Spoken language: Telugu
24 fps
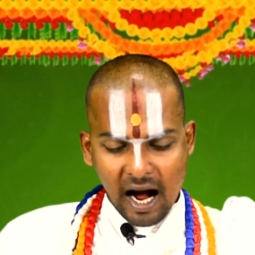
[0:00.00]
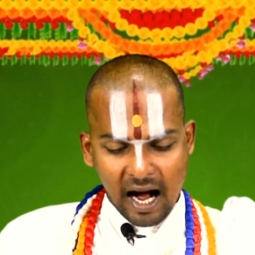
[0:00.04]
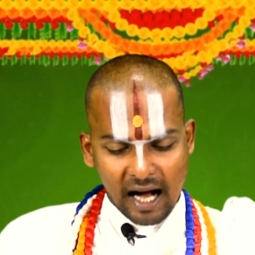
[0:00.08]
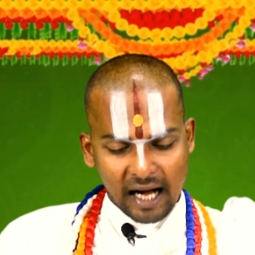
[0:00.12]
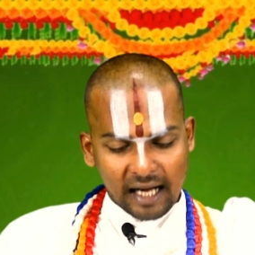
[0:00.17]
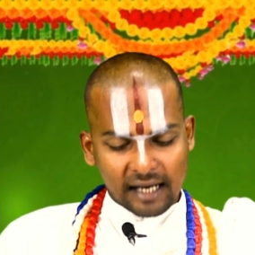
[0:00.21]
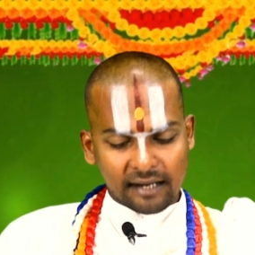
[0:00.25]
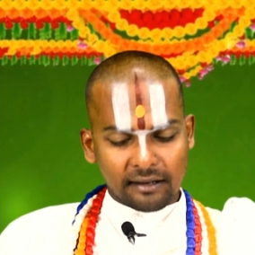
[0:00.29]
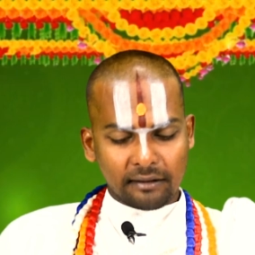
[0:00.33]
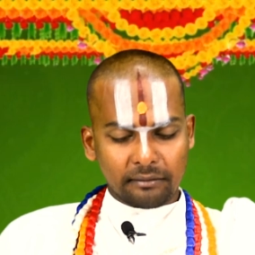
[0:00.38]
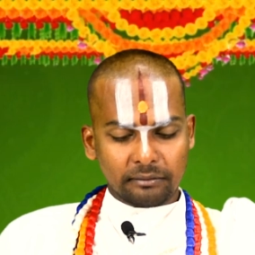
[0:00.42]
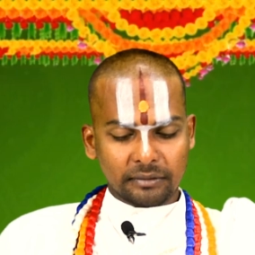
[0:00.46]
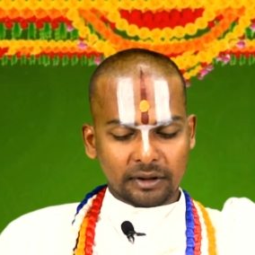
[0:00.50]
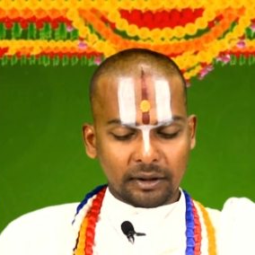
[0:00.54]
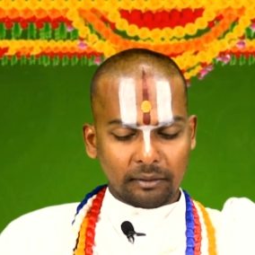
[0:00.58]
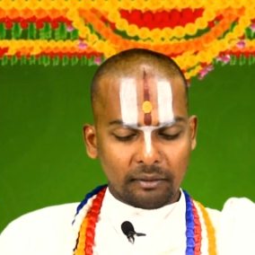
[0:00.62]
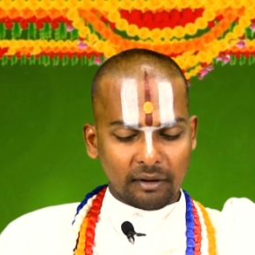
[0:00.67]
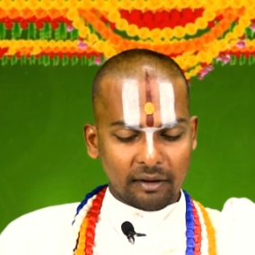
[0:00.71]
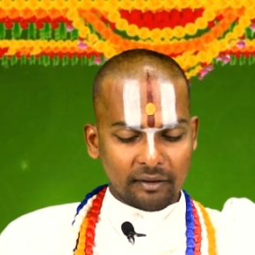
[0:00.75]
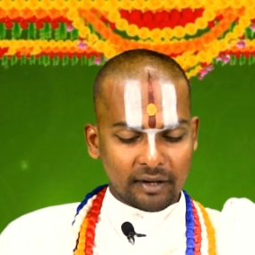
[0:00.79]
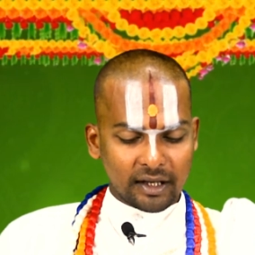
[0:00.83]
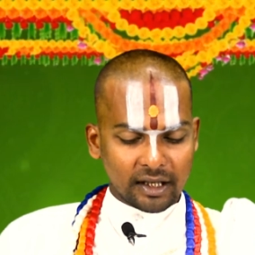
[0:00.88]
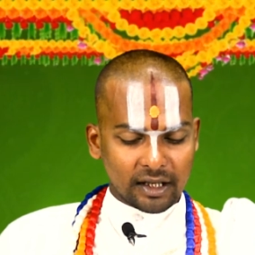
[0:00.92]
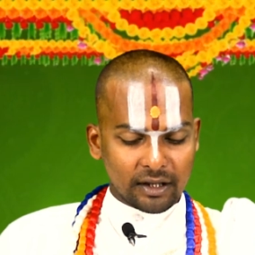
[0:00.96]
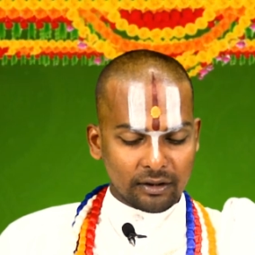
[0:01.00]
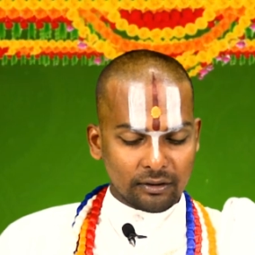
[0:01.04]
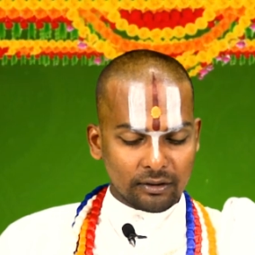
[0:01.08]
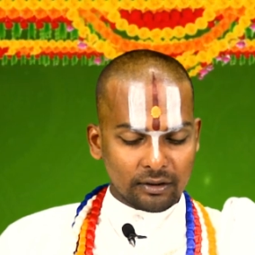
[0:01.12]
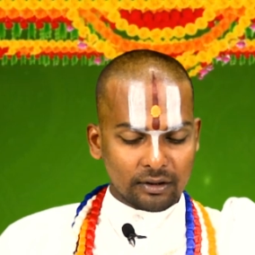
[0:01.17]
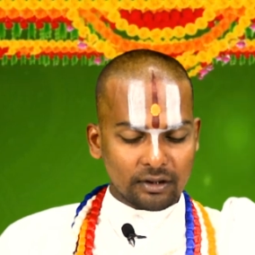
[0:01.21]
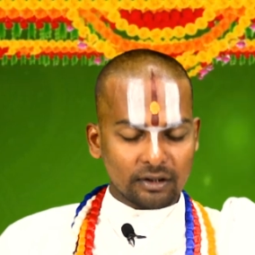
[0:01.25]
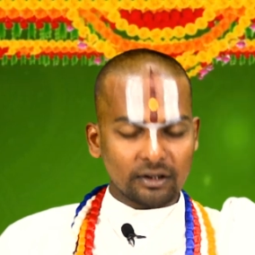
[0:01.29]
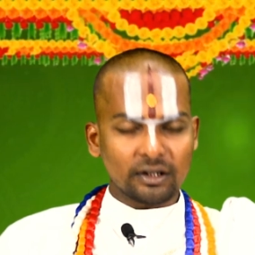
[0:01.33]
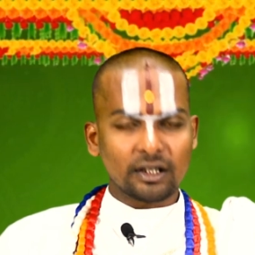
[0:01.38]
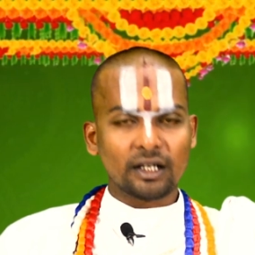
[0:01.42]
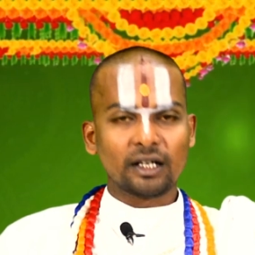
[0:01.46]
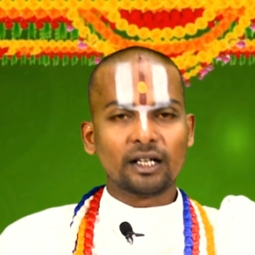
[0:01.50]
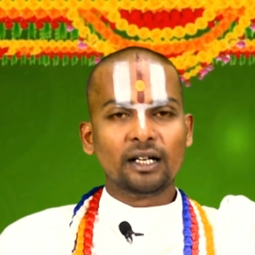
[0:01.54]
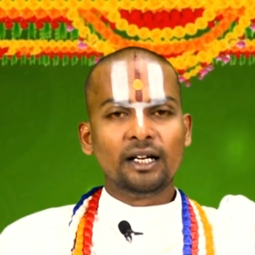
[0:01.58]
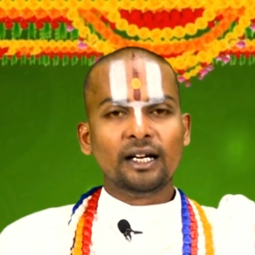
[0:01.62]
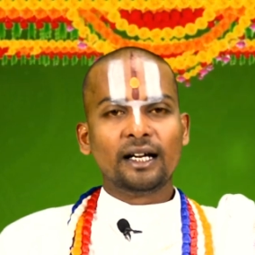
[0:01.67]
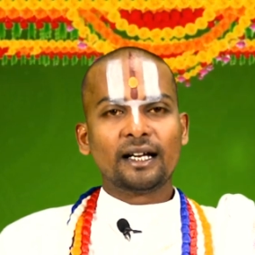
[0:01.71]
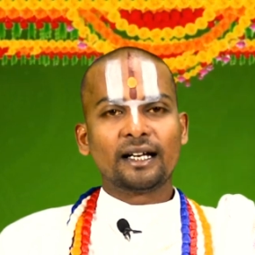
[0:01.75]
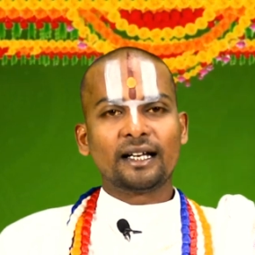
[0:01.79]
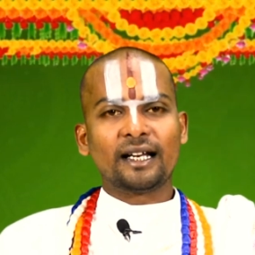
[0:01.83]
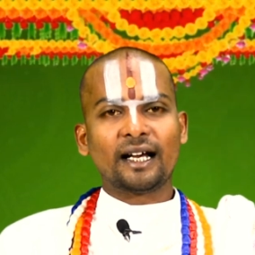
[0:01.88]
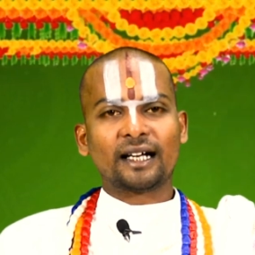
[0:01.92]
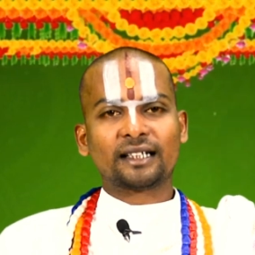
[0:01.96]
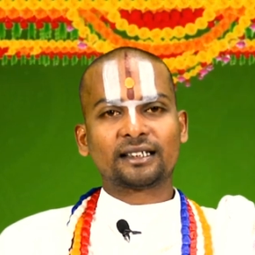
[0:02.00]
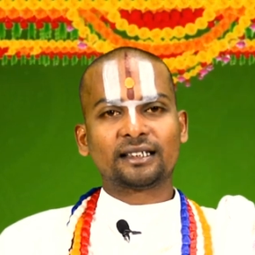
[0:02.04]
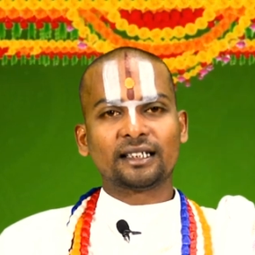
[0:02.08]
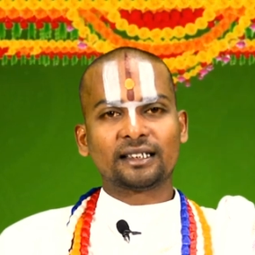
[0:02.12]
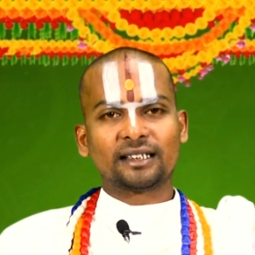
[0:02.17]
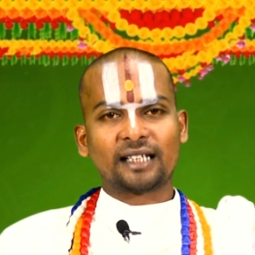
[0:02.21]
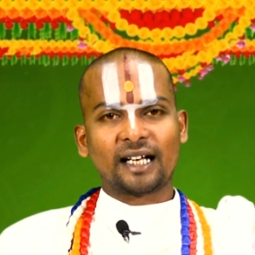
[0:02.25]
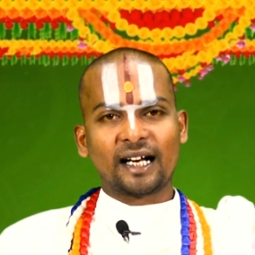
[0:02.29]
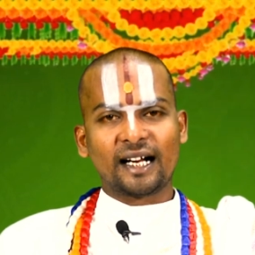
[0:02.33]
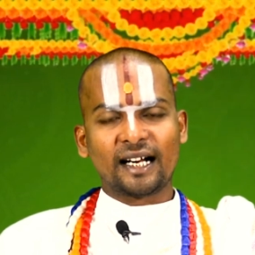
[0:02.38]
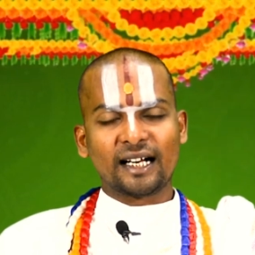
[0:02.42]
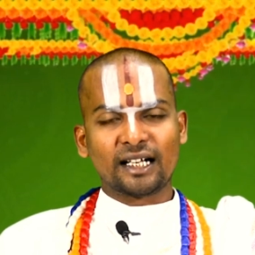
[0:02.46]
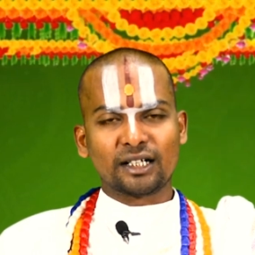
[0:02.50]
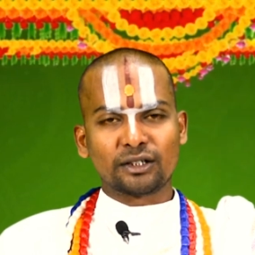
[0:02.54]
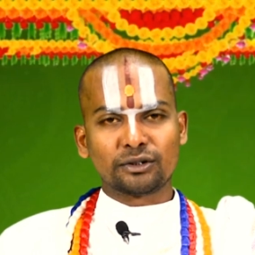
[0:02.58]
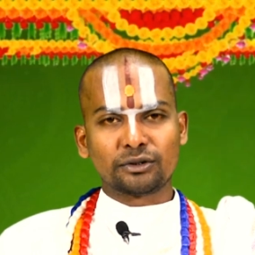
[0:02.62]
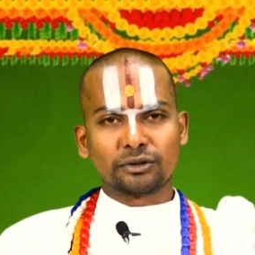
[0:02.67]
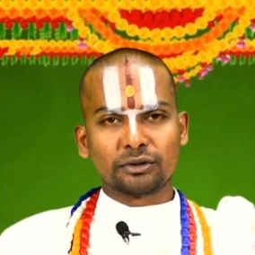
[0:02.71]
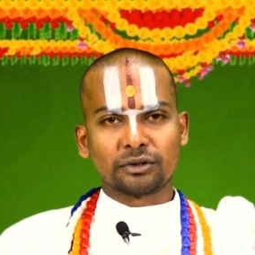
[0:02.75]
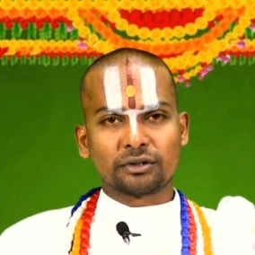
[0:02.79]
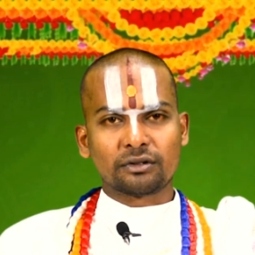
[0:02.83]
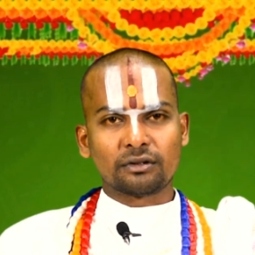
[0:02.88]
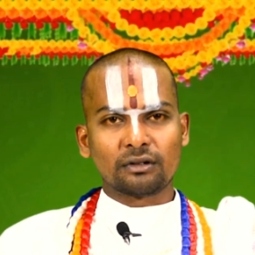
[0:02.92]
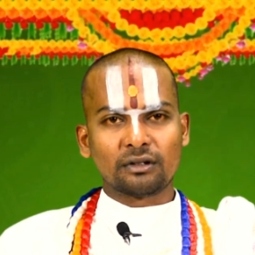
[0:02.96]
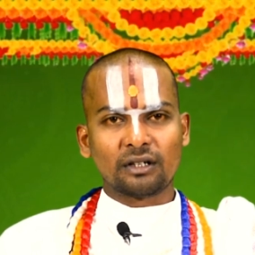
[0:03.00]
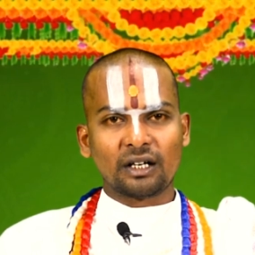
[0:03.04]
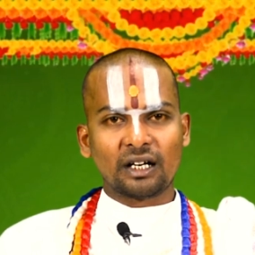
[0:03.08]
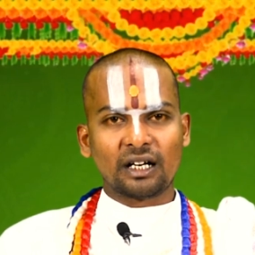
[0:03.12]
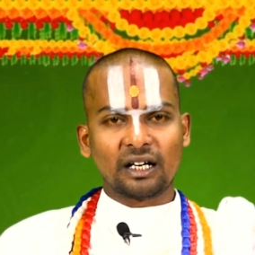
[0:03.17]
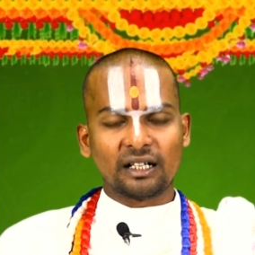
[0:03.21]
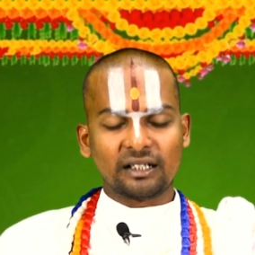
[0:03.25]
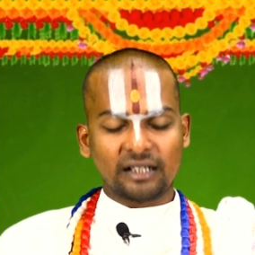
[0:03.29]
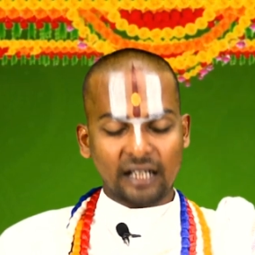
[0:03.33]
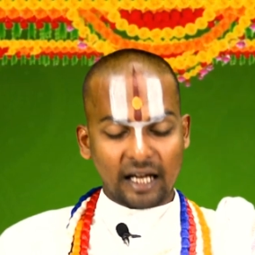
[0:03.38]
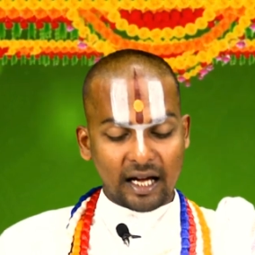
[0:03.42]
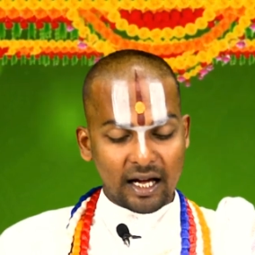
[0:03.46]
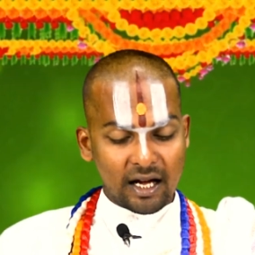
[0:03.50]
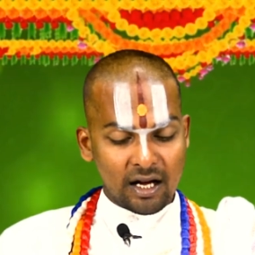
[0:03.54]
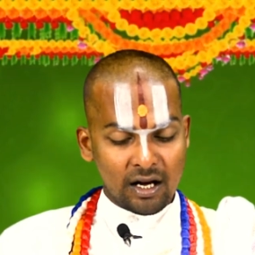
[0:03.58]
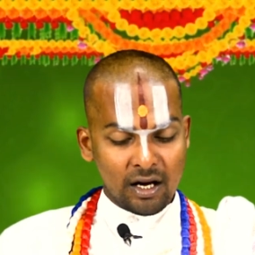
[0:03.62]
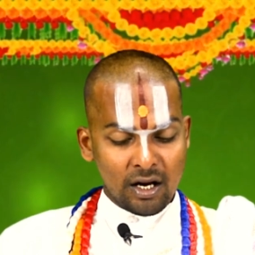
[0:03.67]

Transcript: ఆరు నిమిషముల వరకు ఉంటుంది నక్షత్రం కనుక చూసుకున్నట్లయితే